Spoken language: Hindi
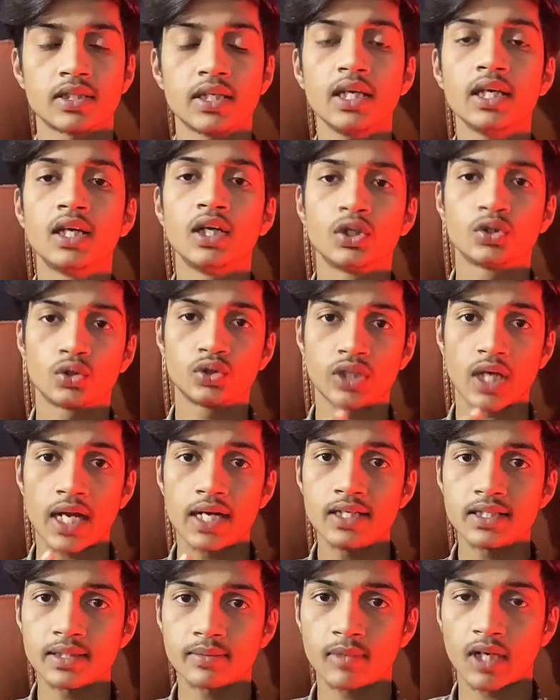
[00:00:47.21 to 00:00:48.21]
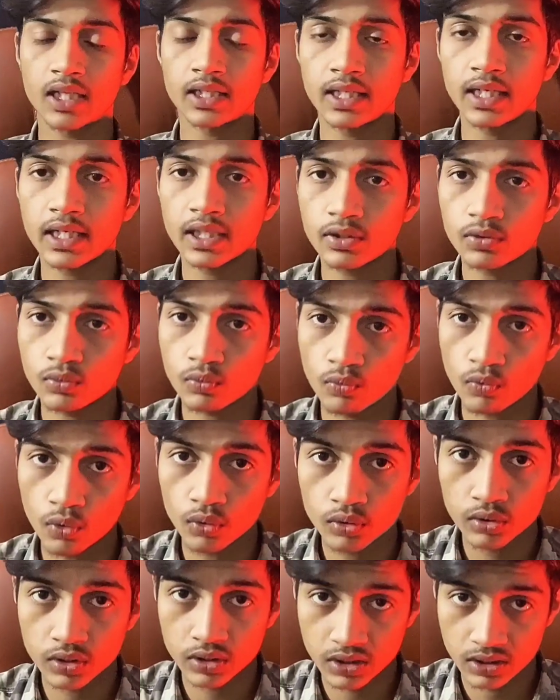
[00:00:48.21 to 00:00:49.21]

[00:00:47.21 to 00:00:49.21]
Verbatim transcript: से तो जाहिर सी बात है कि वो